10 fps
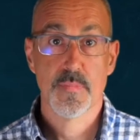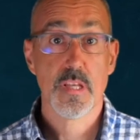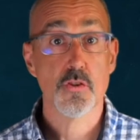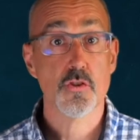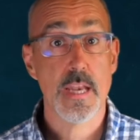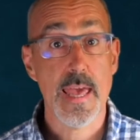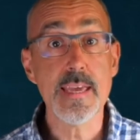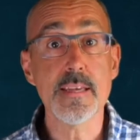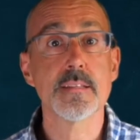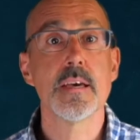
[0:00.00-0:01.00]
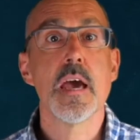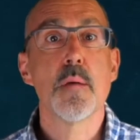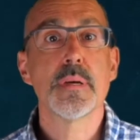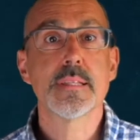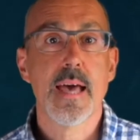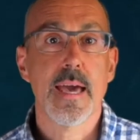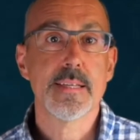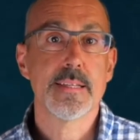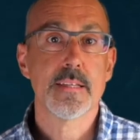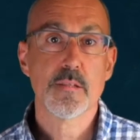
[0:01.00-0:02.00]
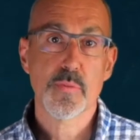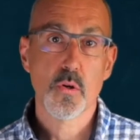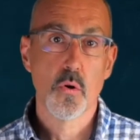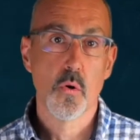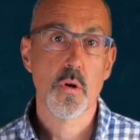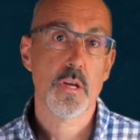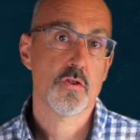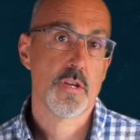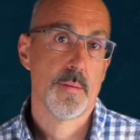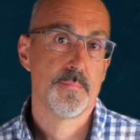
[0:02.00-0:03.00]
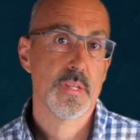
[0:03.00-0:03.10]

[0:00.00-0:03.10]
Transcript: Geschlecht bezeichnet das Biologische,